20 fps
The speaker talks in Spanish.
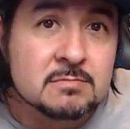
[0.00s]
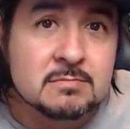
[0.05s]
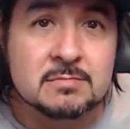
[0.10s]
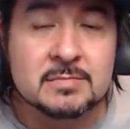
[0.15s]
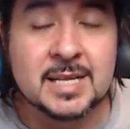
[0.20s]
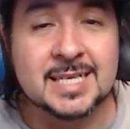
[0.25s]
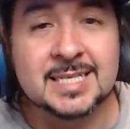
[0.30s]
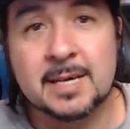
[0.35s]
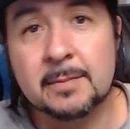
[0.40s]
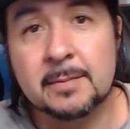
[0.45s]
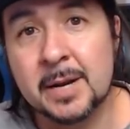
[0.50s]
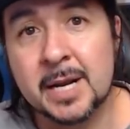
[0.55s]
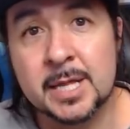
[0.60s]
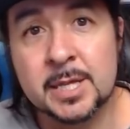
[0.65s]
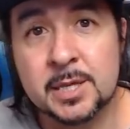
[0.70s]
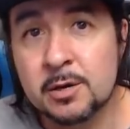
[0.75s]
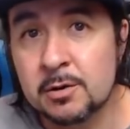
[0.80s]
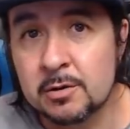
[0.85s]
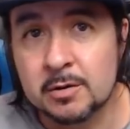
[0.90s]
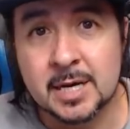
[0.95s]

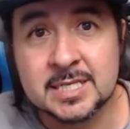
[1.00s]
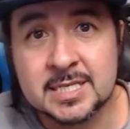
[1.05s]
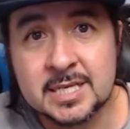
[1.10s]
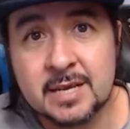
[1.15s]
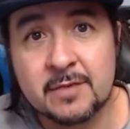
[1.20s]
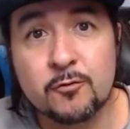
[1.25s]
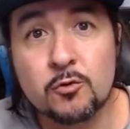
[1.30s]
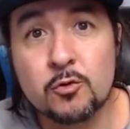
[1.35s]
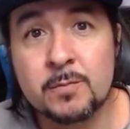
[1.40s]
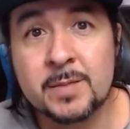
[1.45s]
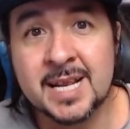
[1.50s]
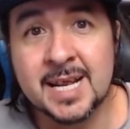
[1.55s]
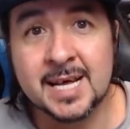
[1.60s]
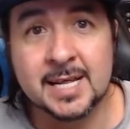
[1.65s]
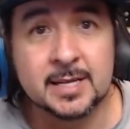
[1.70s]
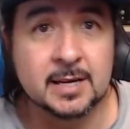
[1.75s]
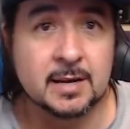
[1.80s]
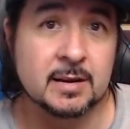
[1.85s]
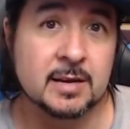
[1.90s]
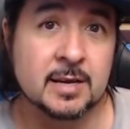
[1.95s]
desapareció, así,
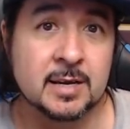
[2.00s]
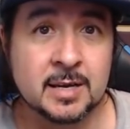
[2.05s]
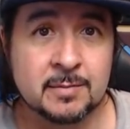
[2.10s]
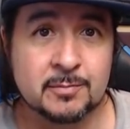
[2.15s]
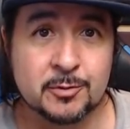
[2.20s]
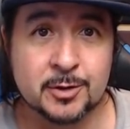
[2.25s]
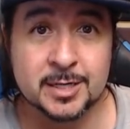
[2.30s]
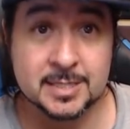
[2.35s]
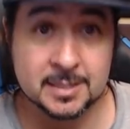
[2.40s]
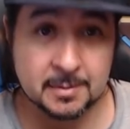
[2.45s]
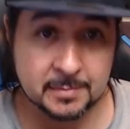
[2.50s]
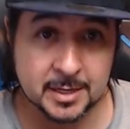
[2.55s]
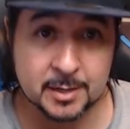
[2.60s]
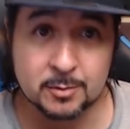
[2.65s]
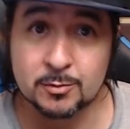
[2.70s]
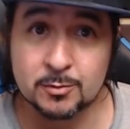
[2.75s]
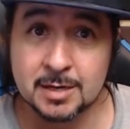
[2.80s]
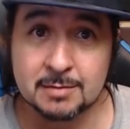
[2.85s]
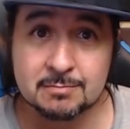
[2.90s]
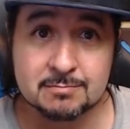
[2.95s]
fulminada, eh, por esta
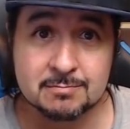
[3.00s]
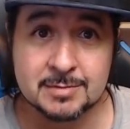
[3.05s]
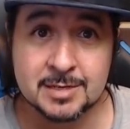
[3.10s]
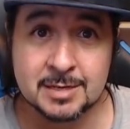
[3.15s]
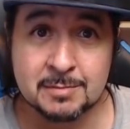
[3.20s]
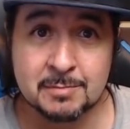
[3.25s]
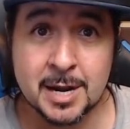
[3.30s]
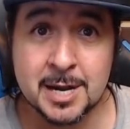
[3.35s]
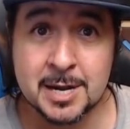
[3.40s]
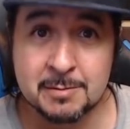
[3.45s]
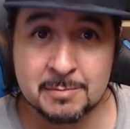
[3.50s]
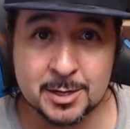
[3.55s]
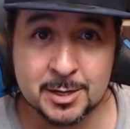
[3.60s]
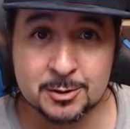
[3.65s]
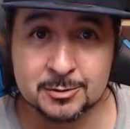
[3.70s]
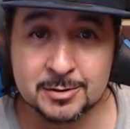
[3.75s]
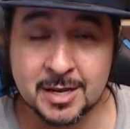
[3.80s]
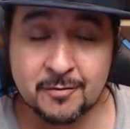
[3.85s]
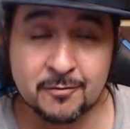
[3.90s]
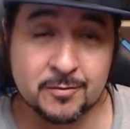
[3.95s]
película. Ni más ni
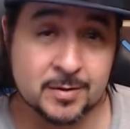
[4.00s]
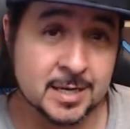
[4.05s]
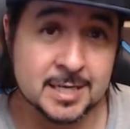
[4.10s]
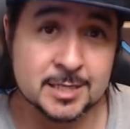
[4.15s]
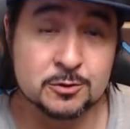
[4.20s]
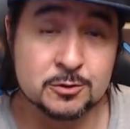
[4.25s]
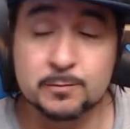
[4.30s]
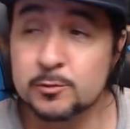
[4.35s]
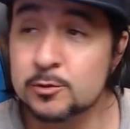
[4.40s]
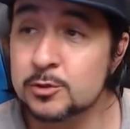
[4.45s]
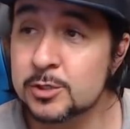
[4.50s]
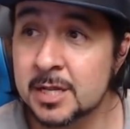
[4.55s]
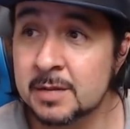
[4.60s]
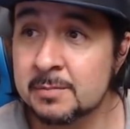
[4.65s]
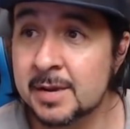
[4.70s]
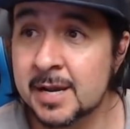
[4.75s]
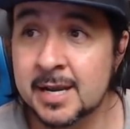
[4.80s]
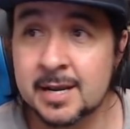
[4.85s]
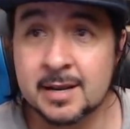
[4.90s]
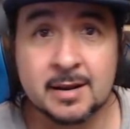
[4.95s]
menos. Que, supuso
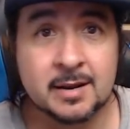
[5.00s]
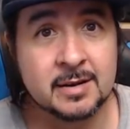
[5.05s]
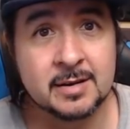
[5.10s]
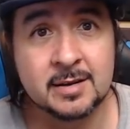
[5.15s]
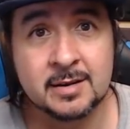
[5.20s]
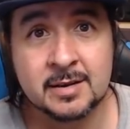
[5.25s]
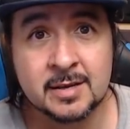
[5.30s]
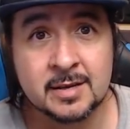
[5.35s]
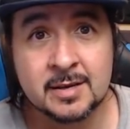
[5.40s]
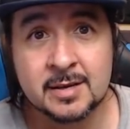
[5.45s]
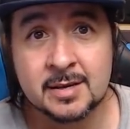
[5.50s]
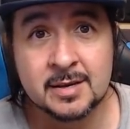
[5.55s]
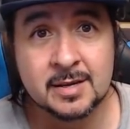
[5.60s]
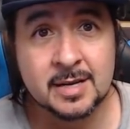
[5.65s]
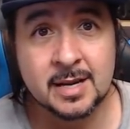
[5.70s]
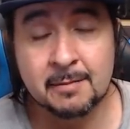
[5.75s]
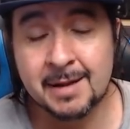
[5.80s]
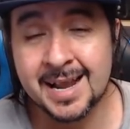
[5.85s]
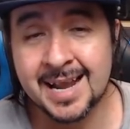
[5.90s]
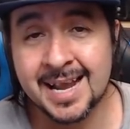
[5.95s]
además el,
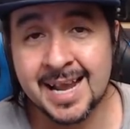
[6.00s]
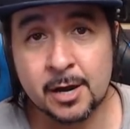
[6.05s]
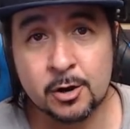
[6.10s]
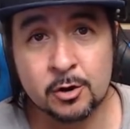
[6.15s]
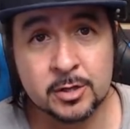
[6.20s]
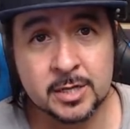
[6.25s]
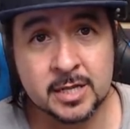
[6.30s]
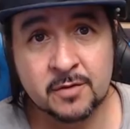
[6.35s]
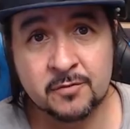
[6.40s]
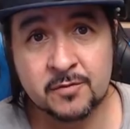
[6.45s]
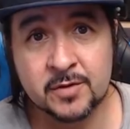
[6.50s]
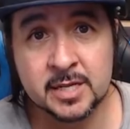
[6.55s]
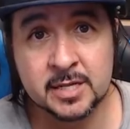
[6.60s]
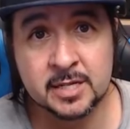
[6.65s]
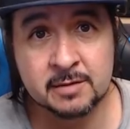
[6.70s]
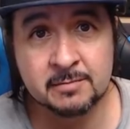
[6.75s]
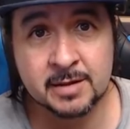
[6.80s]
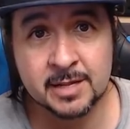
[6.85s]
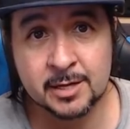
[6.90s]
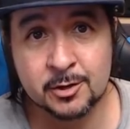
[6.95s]
la bancarrota
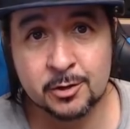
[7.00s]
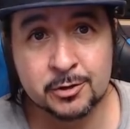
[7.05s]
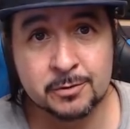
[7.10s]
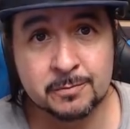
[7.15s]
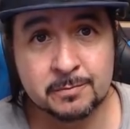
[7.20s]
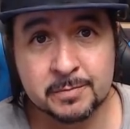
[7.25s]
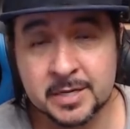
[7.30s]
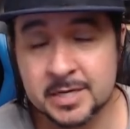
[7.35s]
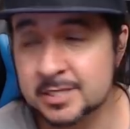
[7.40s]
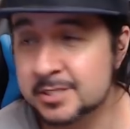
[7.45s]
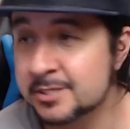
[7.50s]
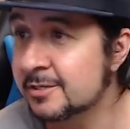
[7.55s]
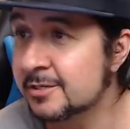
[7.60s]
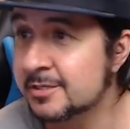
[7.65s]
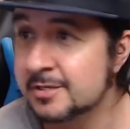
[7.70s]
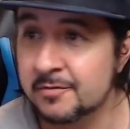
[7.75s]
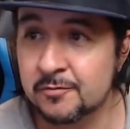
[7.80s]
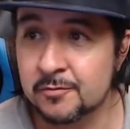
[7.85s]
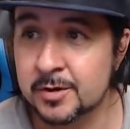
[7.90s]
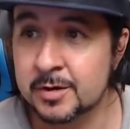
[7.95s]
definitiva de Orion
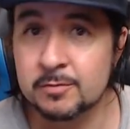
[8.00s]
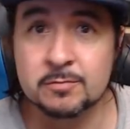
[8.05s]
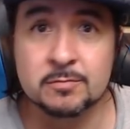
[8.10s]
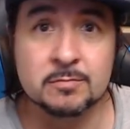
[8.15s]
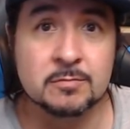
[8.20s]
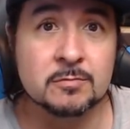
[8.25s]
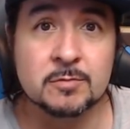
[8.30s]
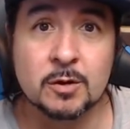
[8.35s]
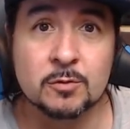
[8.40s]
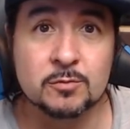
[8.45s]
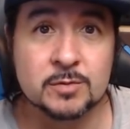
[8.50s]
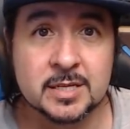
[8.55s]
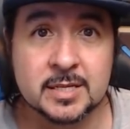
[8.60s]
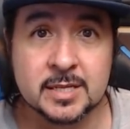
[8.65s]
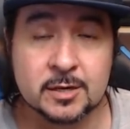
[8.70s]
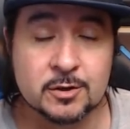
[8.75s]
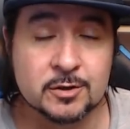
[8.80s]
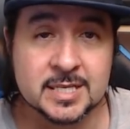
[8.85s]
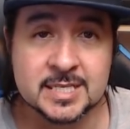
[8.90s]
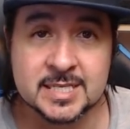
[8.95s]
Pictures y fue un,
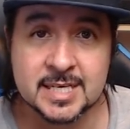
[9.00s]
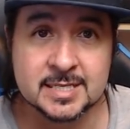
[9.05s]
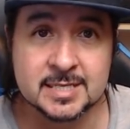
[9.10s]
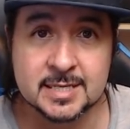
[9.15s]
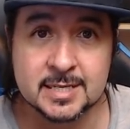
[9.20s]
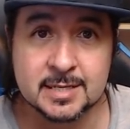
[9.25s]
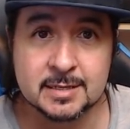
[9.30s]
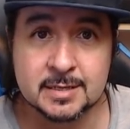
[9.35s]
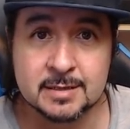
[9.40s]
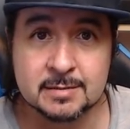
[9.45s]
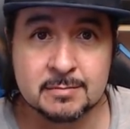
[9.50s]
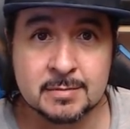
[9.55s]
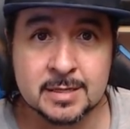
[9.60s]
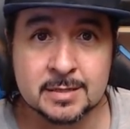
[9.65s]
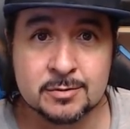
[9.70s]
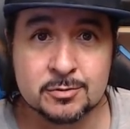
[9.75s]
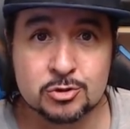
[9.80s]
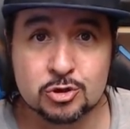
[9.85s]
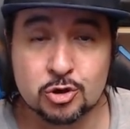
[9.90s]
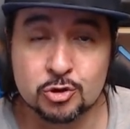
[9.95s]
auténtico desastre
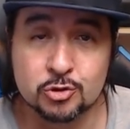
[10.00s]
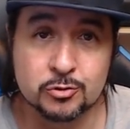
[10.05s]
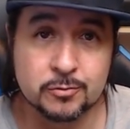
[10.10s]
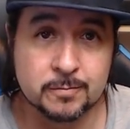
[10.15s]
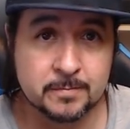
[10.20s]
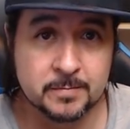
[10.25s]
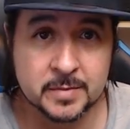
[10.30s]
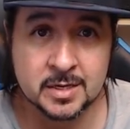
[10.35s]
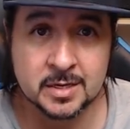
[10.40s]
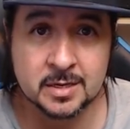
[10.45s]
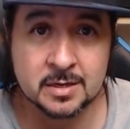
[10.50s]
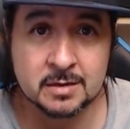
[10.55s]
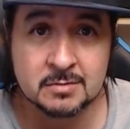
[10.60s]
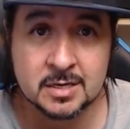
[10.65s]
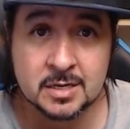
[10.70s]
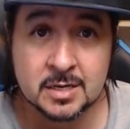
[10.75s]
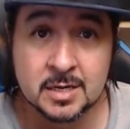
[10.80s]
en, todo. Eh.